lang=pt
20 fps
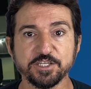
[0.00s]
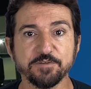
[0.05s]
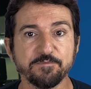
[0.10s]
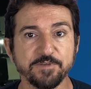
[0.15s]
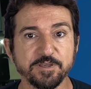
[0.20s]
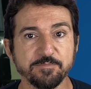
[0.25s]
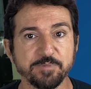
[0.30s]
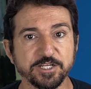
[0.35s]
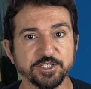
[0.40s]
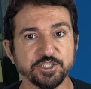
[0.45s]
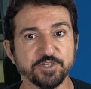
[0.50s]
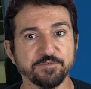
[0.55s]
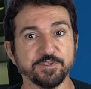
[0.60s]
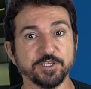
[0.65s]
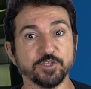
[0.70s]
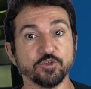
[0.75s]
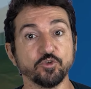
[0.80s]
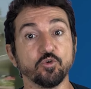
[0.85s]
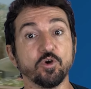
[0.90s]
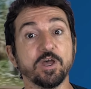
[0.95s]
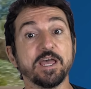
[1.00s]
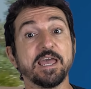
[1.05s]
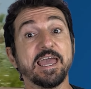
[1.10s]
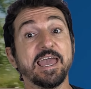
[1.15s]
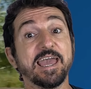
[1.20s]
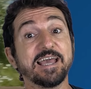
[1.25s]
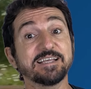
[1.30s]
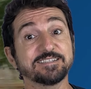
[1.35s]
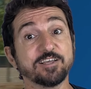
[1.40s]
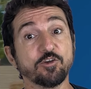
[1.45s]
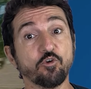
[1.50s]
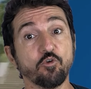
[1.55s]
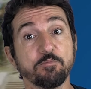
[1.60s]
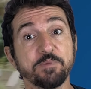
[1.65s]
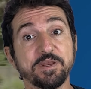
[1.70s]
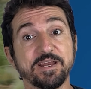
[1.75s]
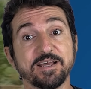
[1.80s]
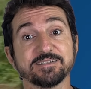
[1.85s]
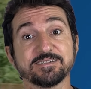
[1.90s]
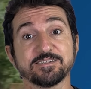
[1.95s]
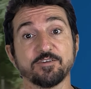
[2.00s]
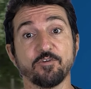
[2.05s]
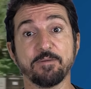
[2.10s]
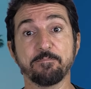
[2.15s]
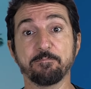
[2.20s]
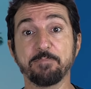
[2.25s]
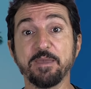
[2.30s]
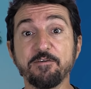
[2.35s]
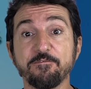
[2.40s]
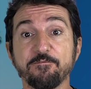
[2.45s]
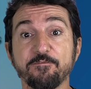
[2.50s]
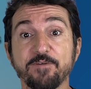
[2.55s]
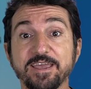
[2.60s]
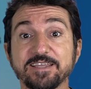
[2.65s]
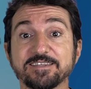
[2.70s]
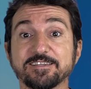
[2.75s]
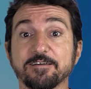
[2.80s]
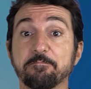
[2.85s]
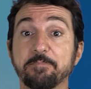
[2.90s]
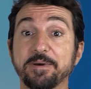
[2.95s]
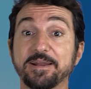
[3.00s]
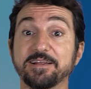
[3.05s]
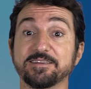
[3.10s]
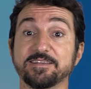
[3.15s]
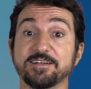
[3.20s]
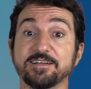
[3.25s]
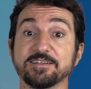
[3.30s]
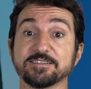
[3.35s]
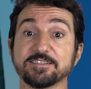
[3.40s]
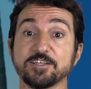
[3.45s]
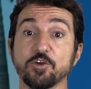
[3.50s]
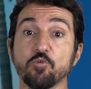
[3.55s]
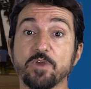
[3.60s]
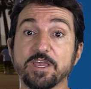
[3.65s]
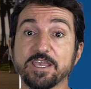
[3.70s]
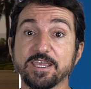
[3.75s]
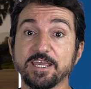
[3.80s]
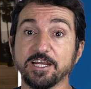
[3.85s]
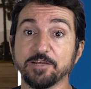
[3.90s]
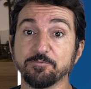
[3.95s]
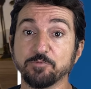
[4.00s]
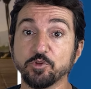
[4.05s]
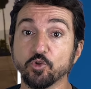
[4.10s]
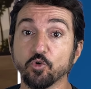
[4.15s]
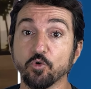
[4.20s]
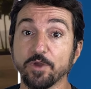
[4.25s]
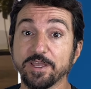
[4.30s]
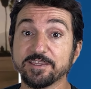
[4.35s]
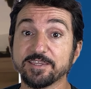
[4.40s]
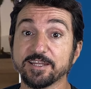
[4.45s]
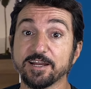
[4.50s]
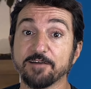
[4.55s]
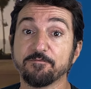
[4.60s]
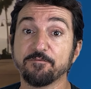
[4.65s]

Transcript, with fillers: de fibra de vidro. Essa combinação é perfeita para trazer um equilíbrio entre a